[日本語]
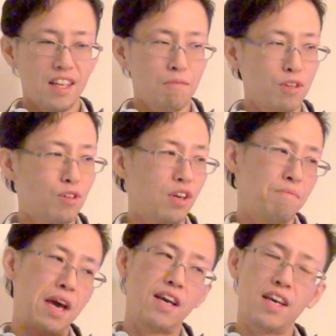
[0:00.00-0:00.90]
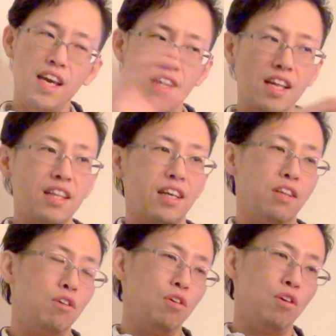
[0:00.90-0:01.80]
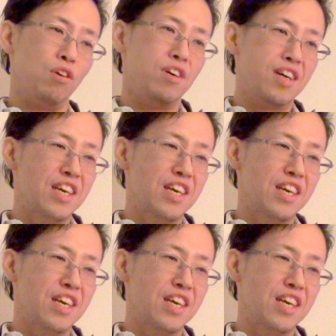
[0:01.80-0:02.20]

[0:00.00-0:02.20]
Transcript: で僕これ別件なんだけど、